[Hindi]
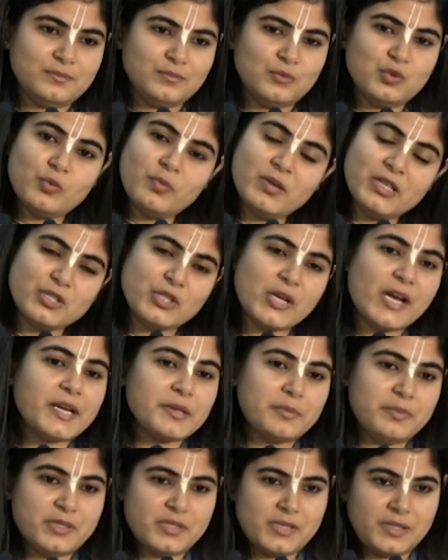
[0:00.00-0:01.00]
सुबह
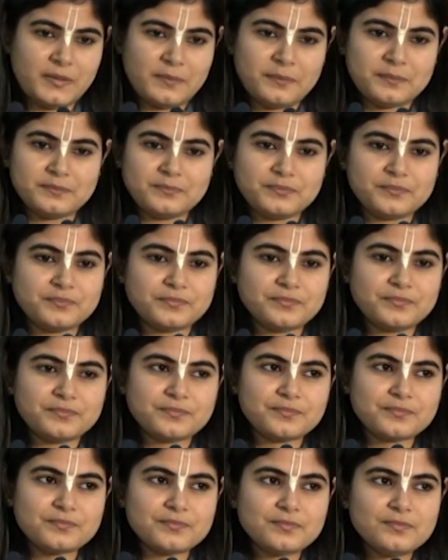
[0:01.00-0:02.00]
चार बजे
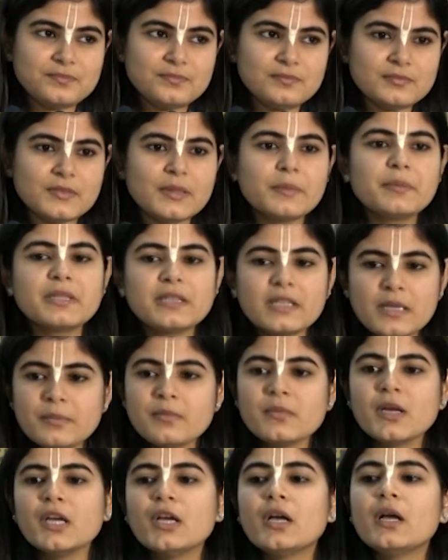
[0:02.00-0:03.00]

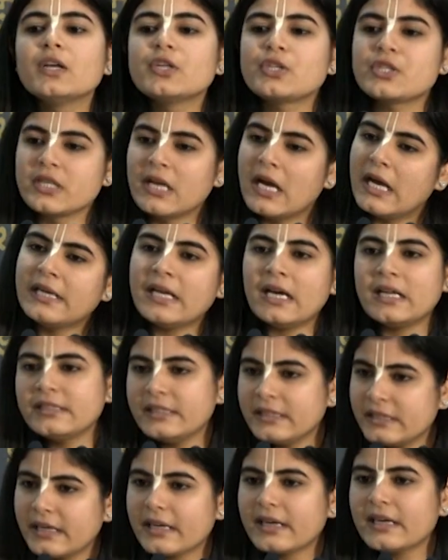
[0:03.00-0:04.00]
मतलब स्नान
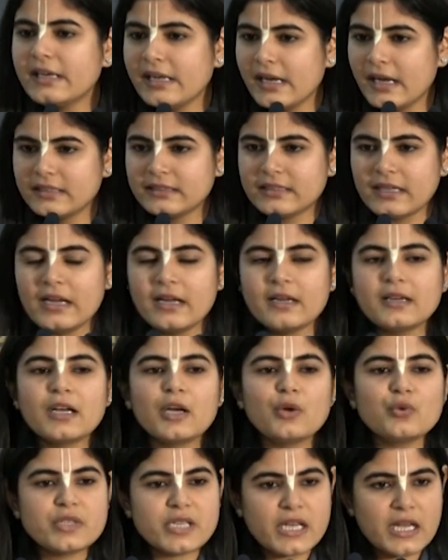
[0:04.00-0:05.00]
आदि कर लिया था
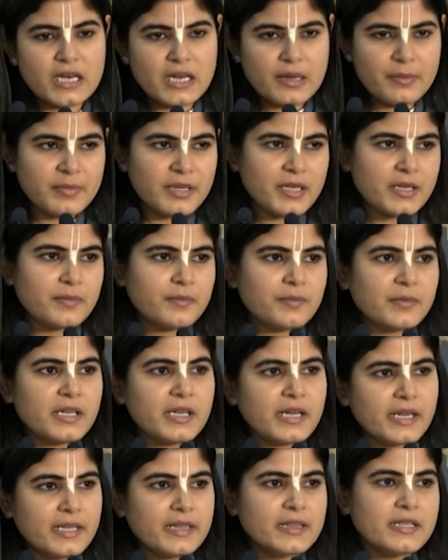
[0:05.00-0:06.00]
गौशाला में
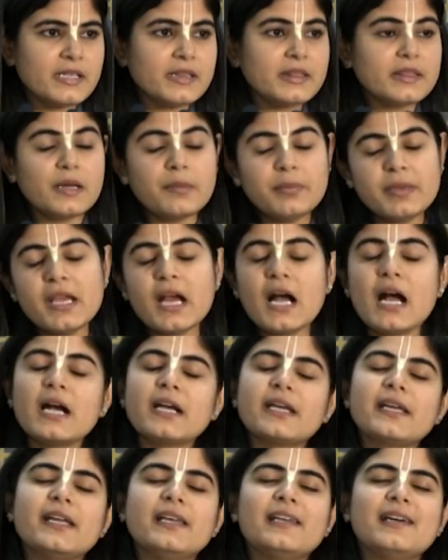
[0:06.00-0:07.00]
गए थे तभी
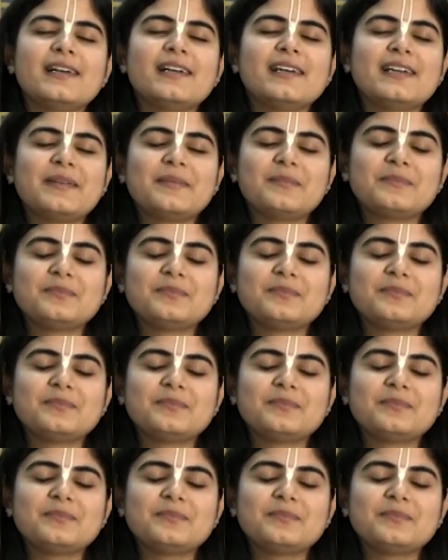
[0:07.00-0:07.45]
आंखें लग गई